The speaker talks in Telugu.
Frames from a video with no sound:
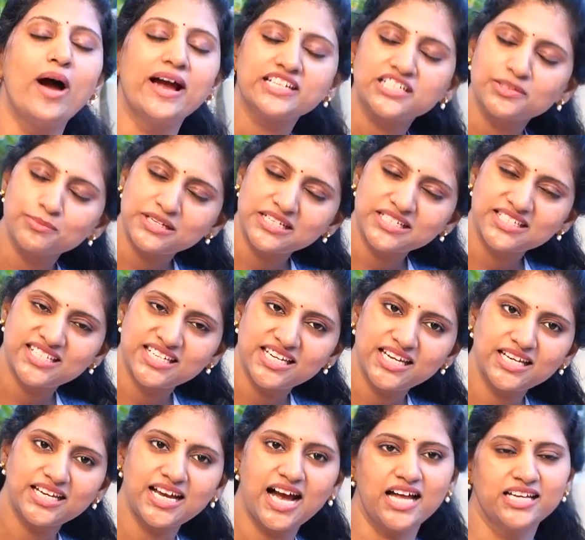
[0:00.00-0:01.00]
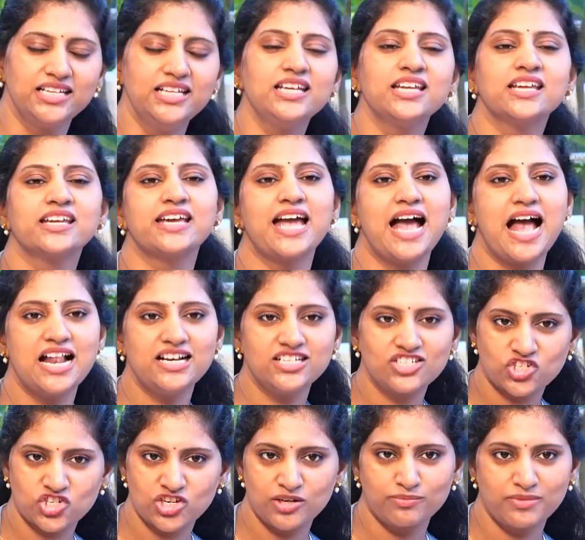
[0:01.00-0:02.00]
వైటమిన్ డి కానీ
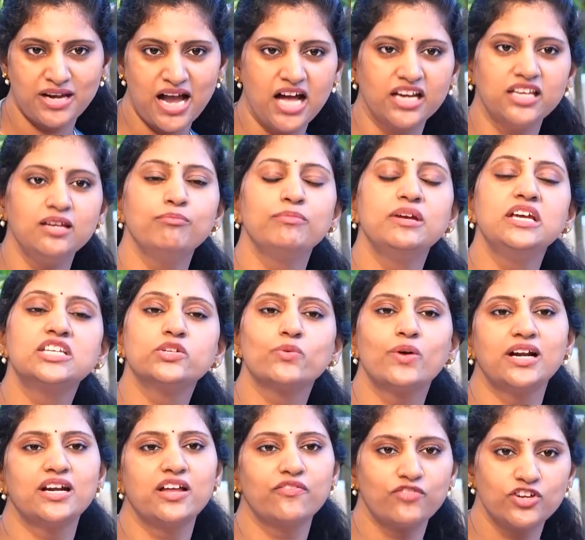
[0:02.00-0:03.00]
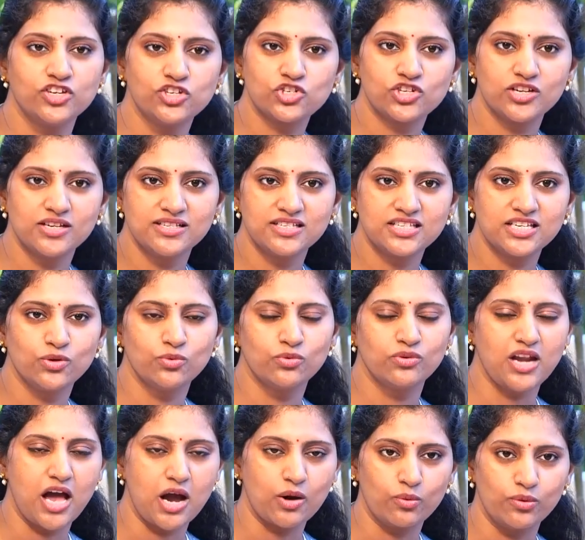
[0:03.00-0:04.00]
కాల్షియం కానీ బీటీవల్ డెఫిషియన్సీ
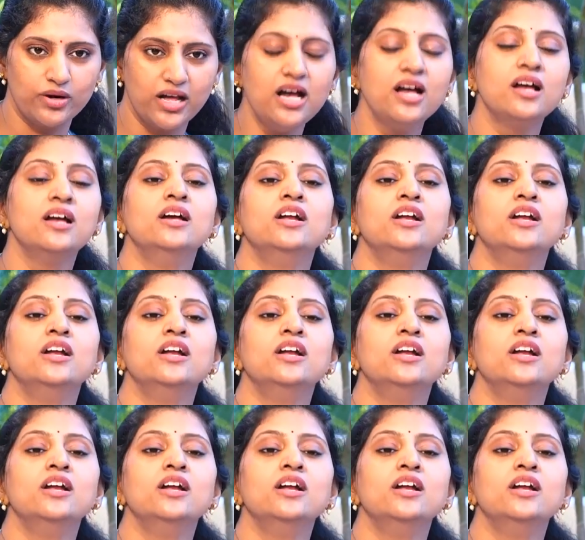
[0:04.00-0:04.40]
ఉన్నా కూడా